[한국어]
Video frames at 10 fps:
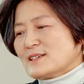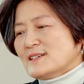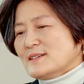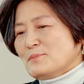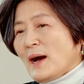
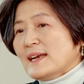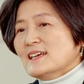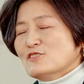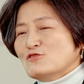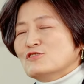그
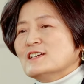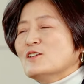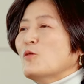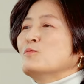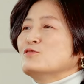8일,
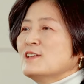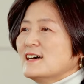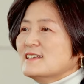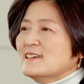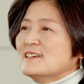9일
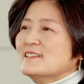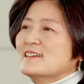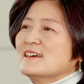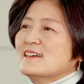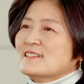
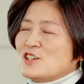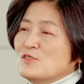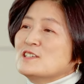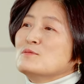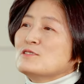오픈하는
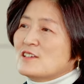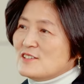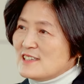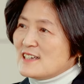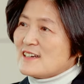전시부터
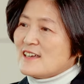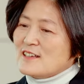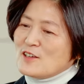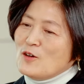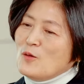
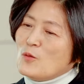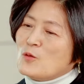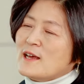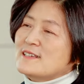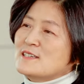시작해서 오.
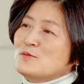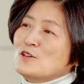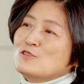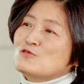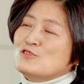올해
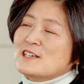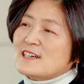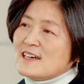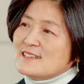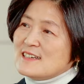11월
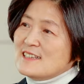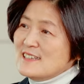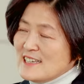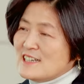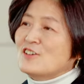9일까지
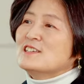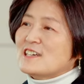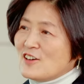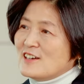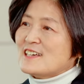하는
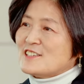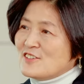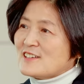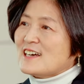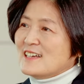이건희
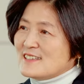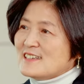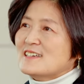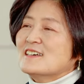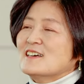
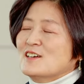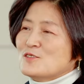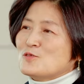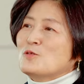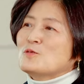컬렉션까지
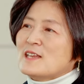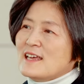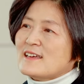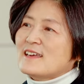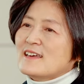오. 총
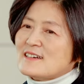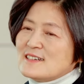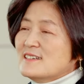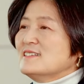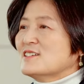4개의
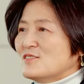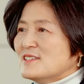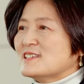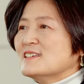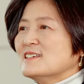큰
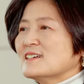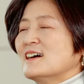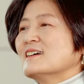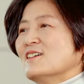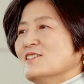
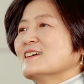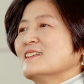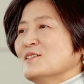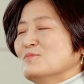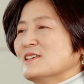전시가
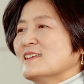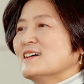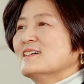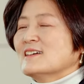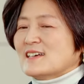열리게
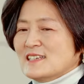됩니다. 예.